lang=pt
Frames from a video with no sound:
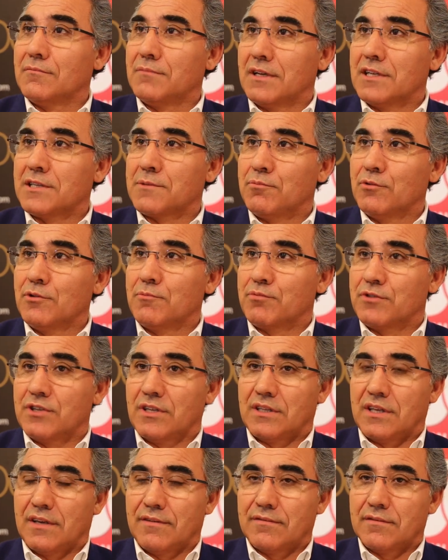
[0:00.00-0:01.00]
um balanço muito
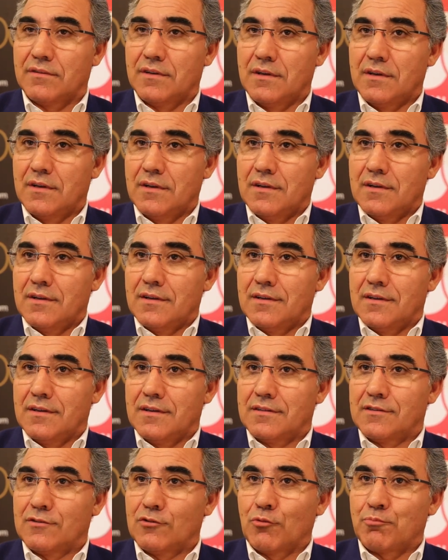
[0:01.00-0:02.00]
positivo,
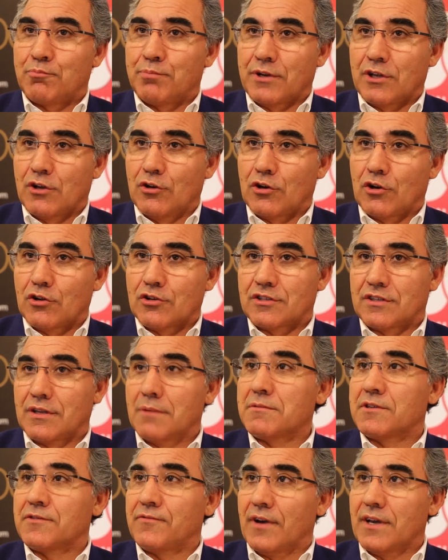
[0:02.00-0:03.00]
eh, superior aos que
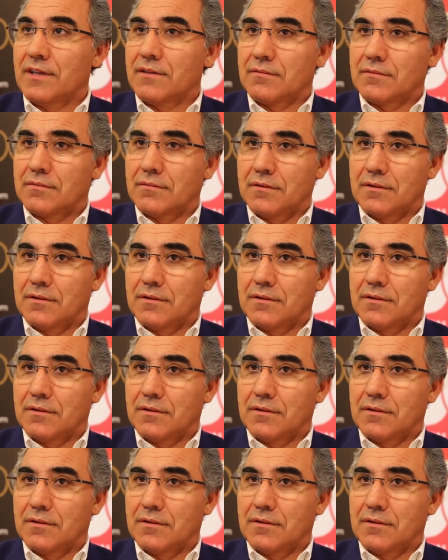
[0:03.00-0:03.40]
temos feito,